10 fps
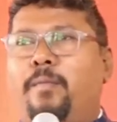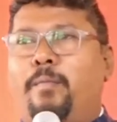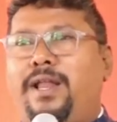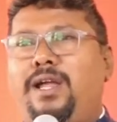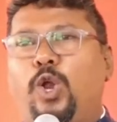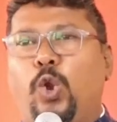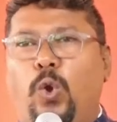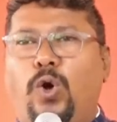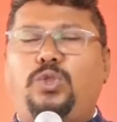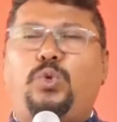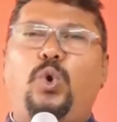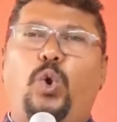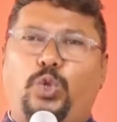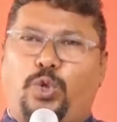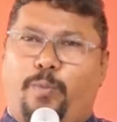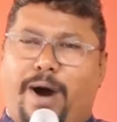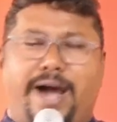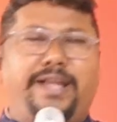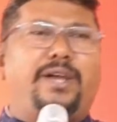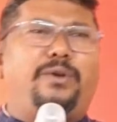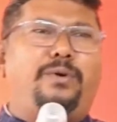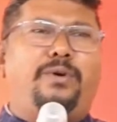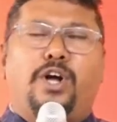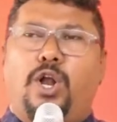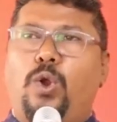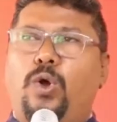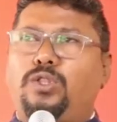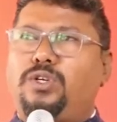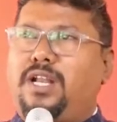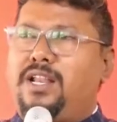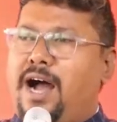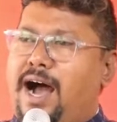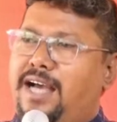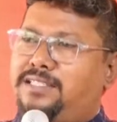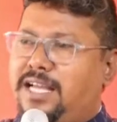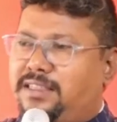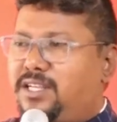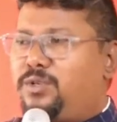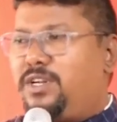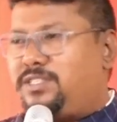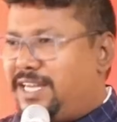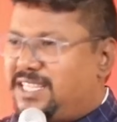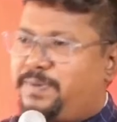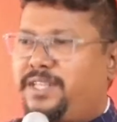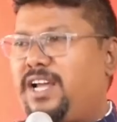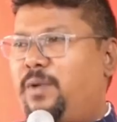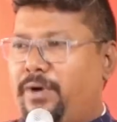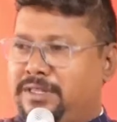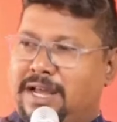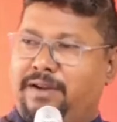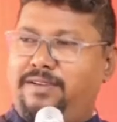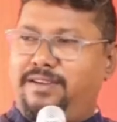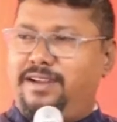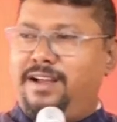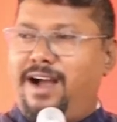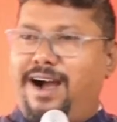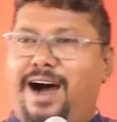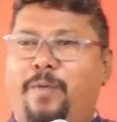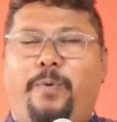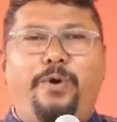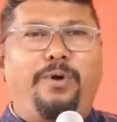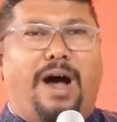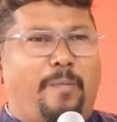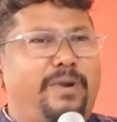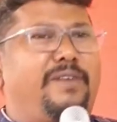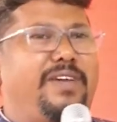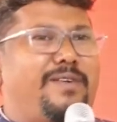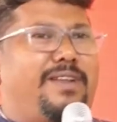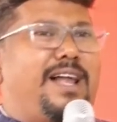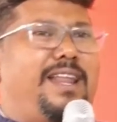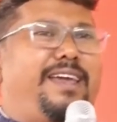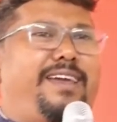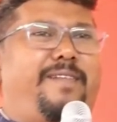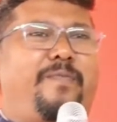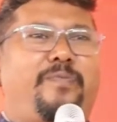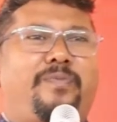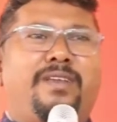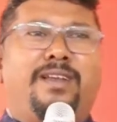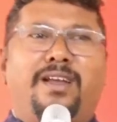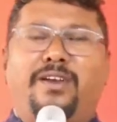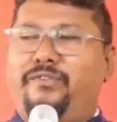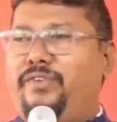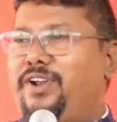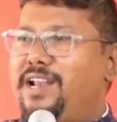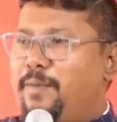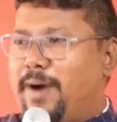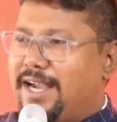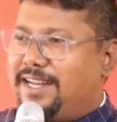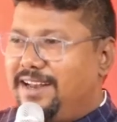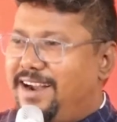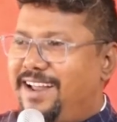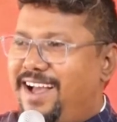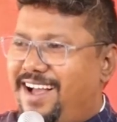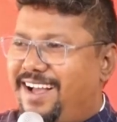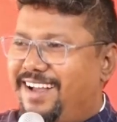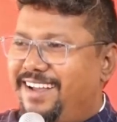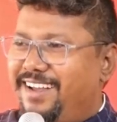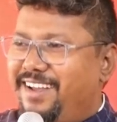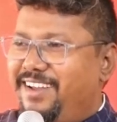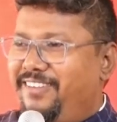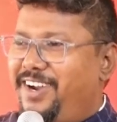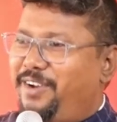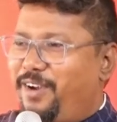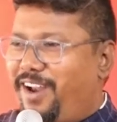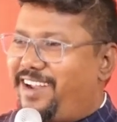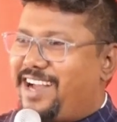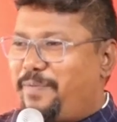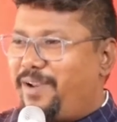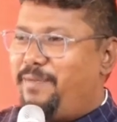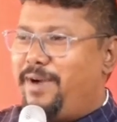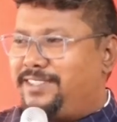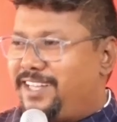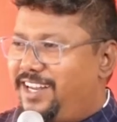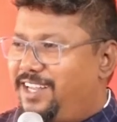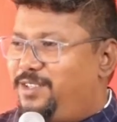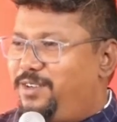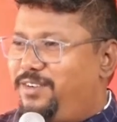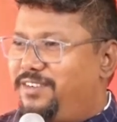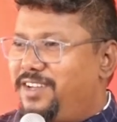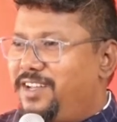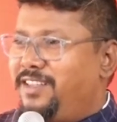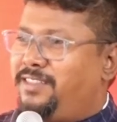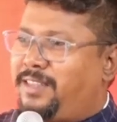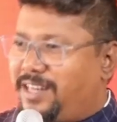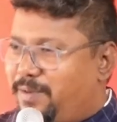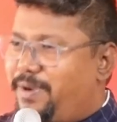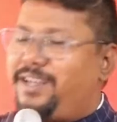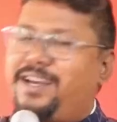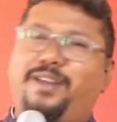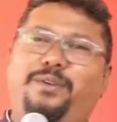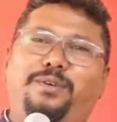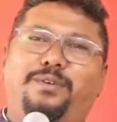మరి లోతు లోతు భార్యను లోతు కలిగిన ఆ సంతటిని కూడా చేత పట్టుకెళ్ళిపోతారు అప్పుడు అబ్రహం ఏమనాలి వీడు నా మాట విన్నాడా వీడి గొర్రెల కాపర్ల మాట లేదు తిరగబడ్డారు